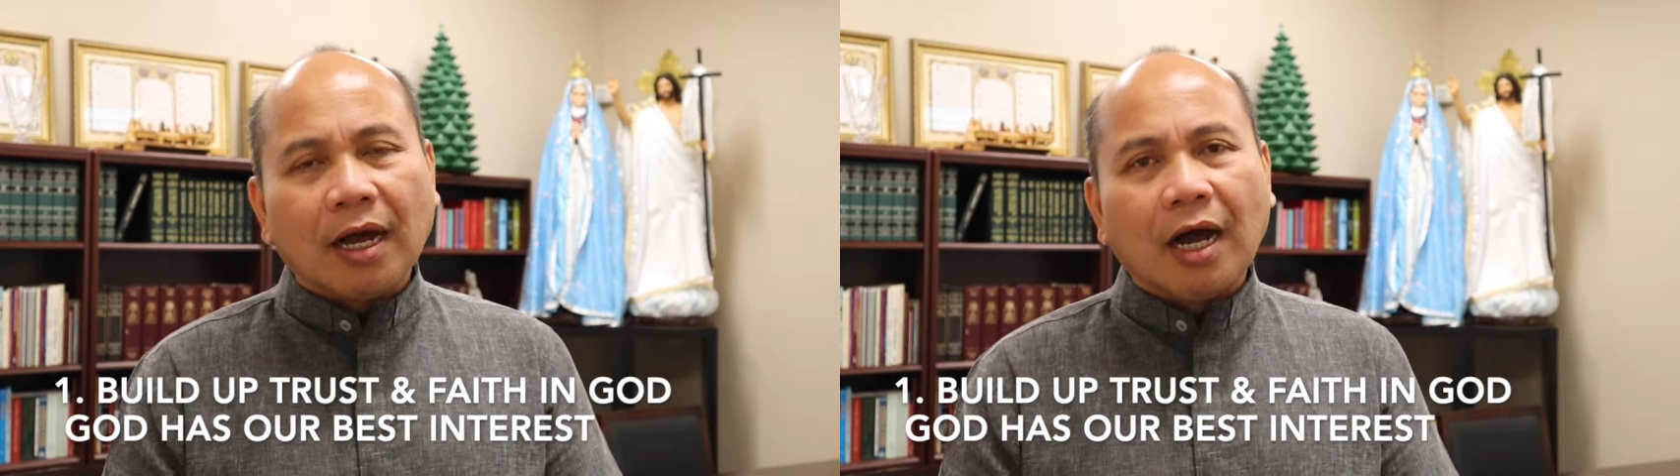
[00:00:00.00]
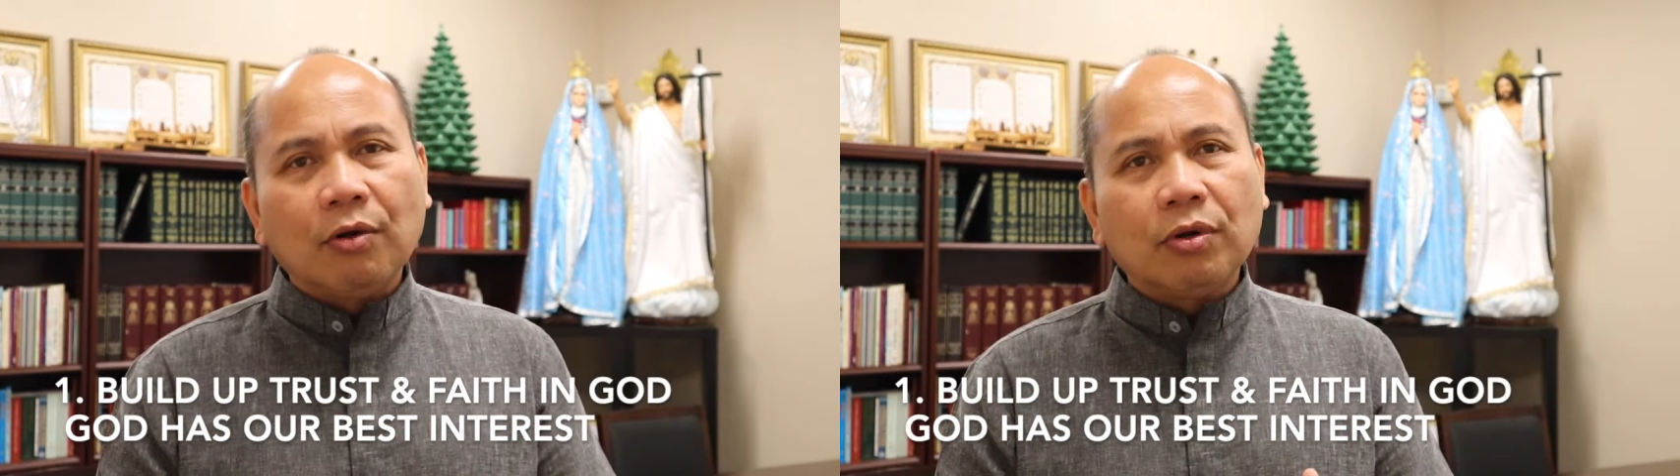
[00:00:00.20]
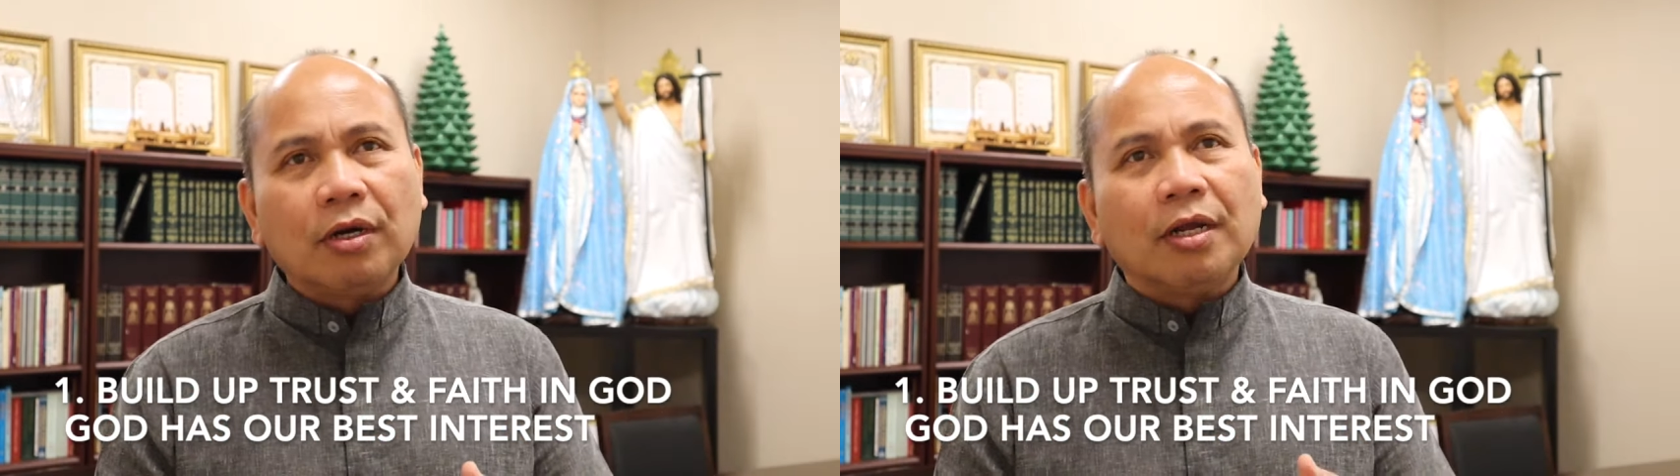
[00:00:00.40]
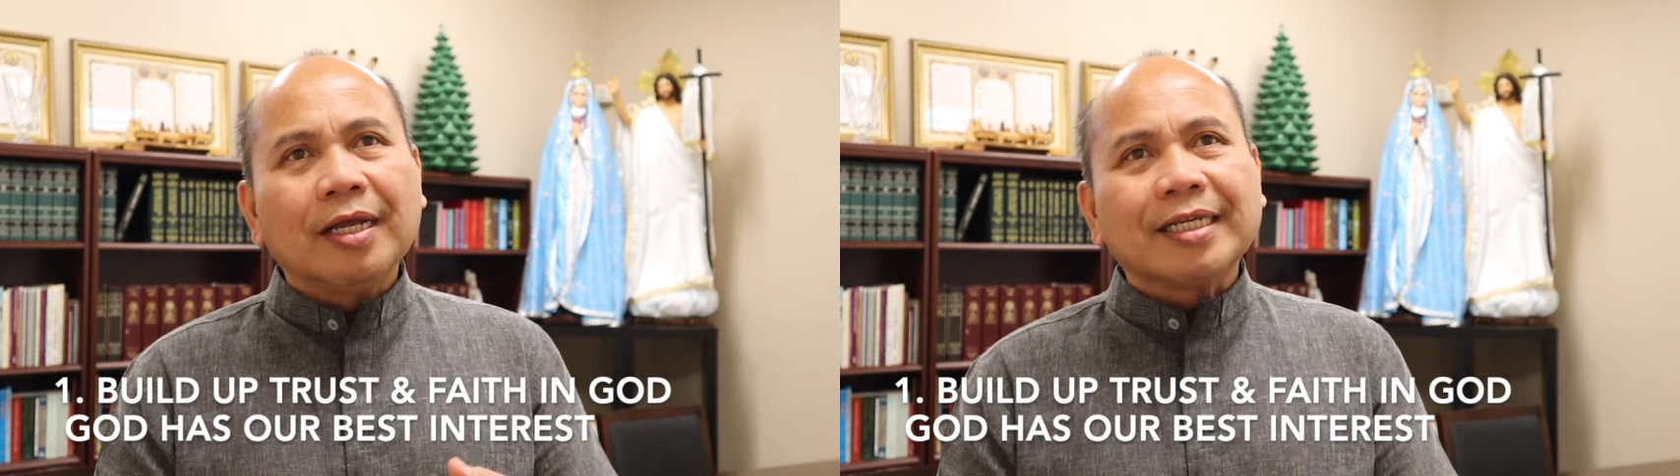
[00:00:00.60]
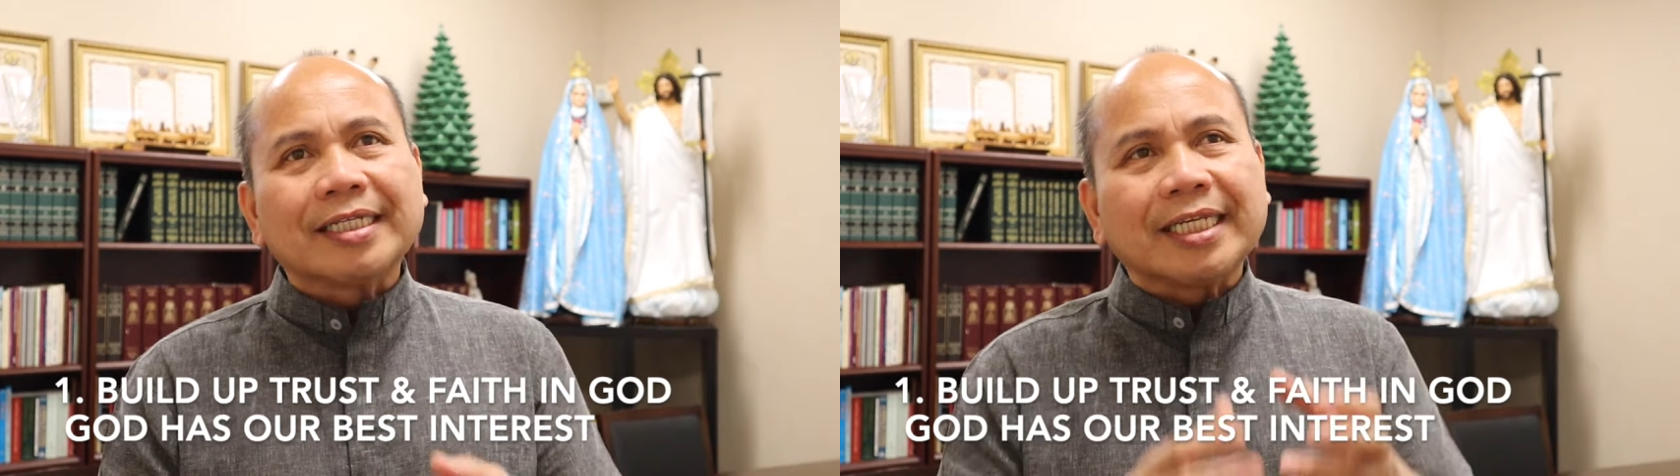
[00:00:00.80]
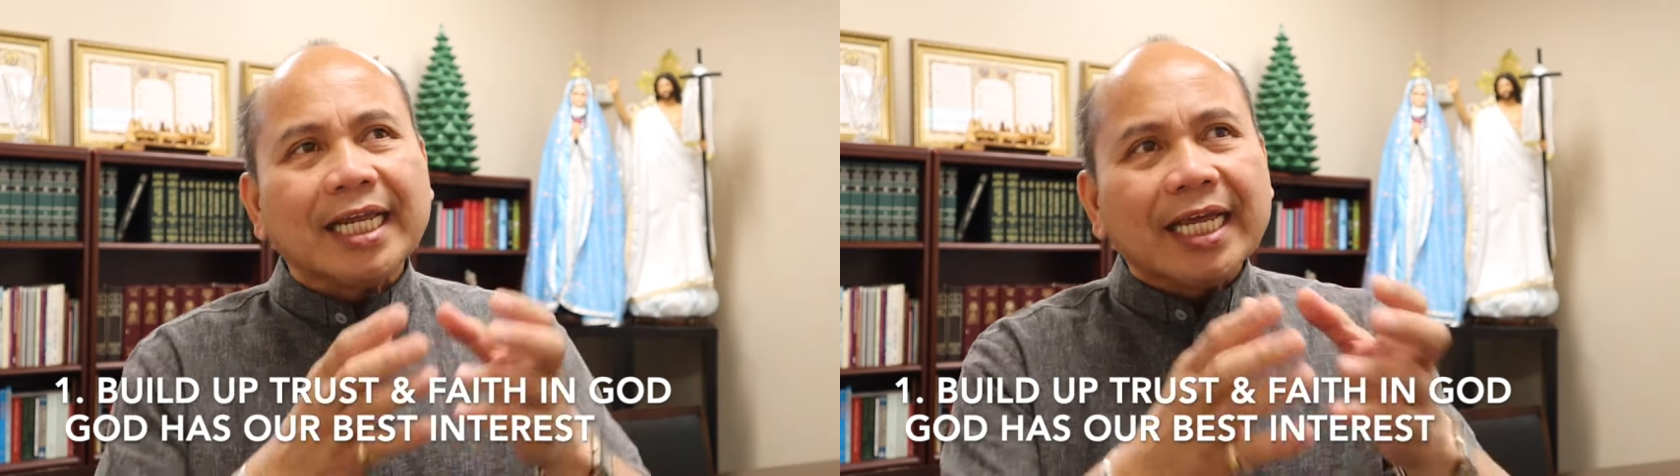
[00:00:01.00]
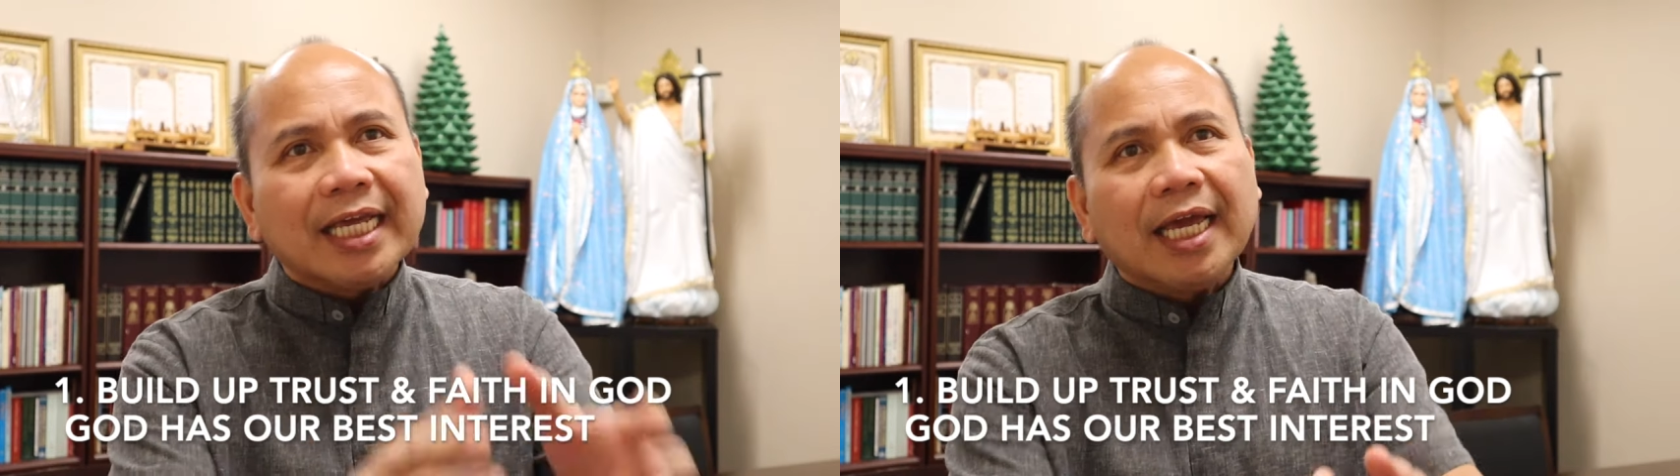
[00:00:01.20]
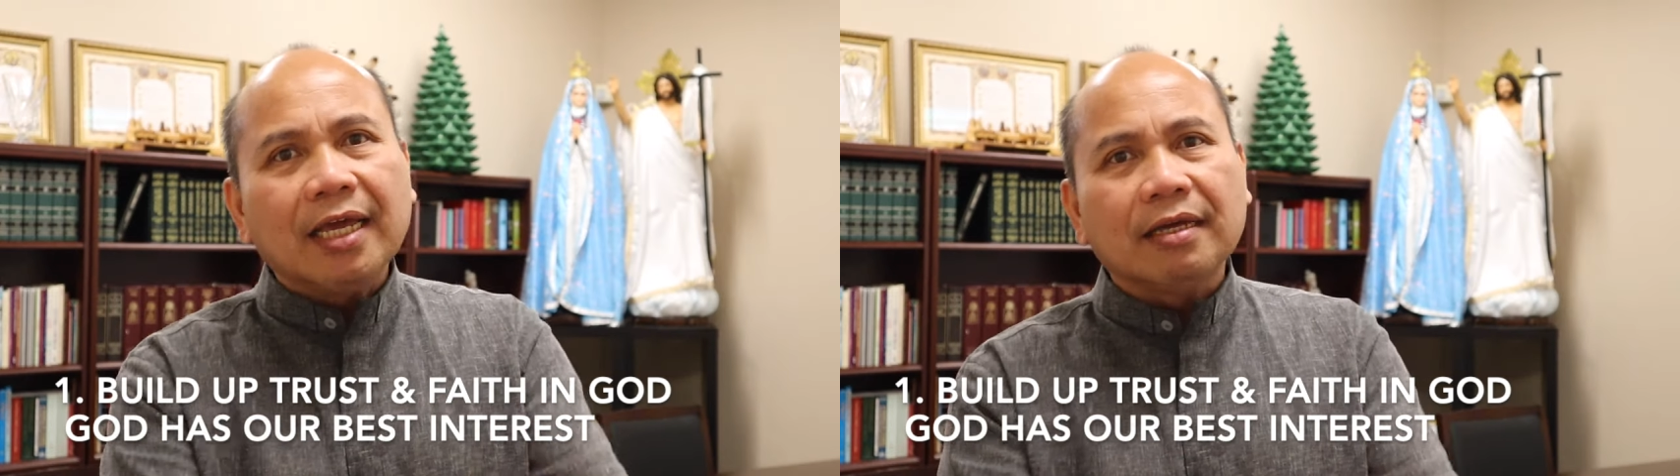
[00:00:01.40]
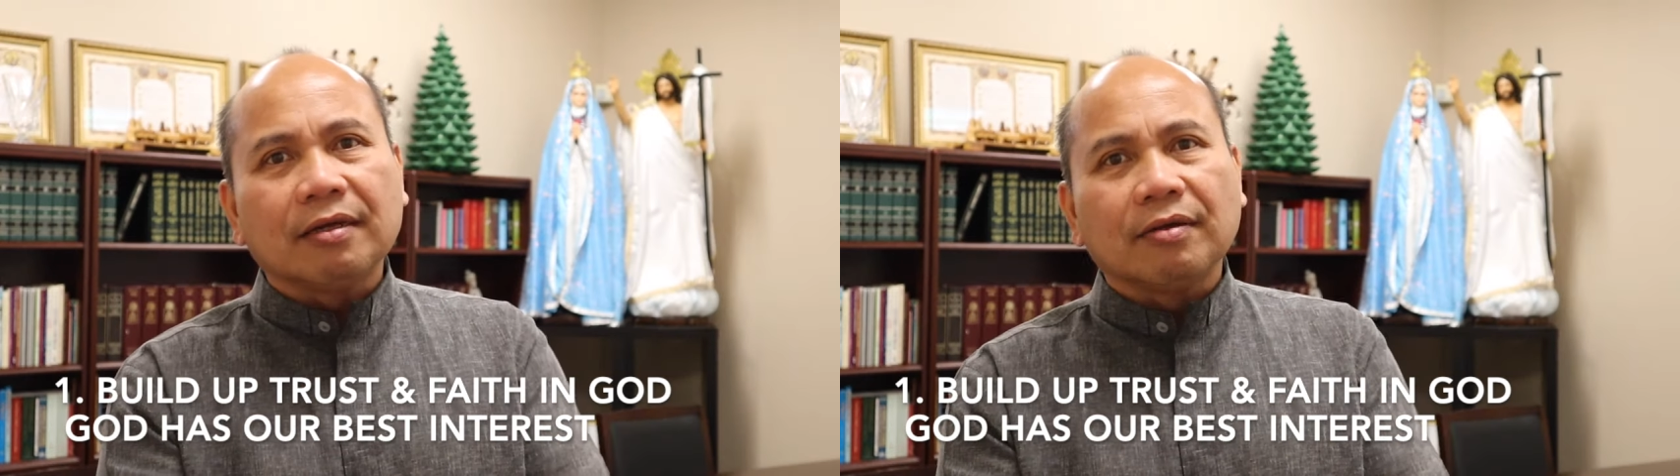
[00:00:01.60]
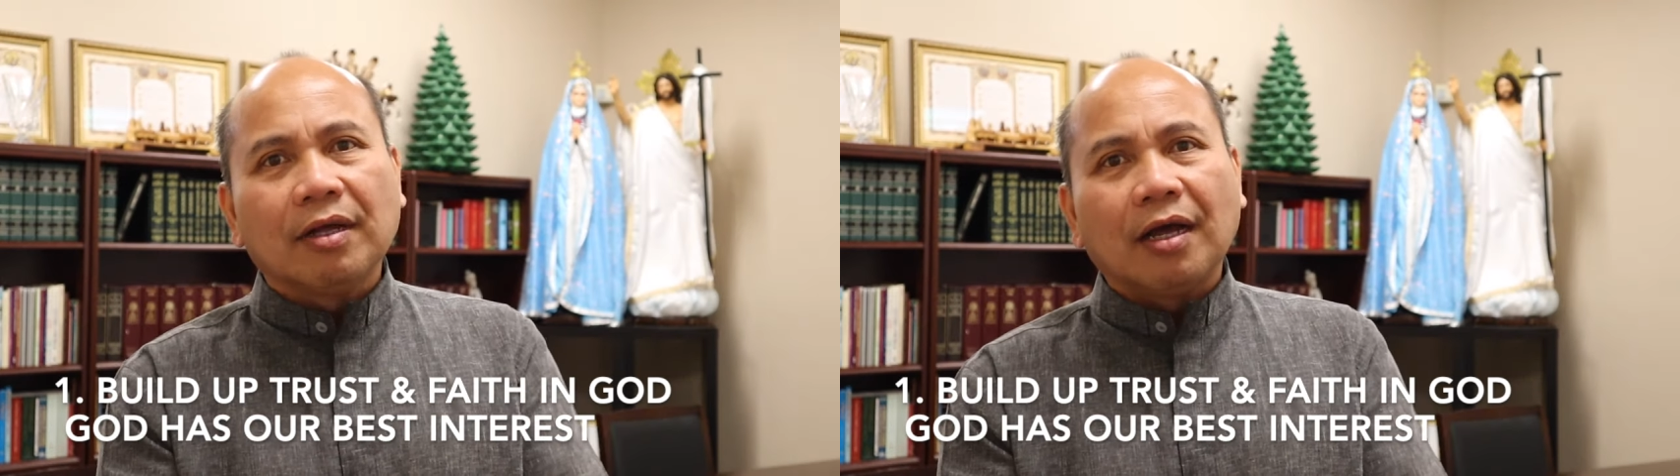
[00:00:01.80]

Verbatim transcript: our seeking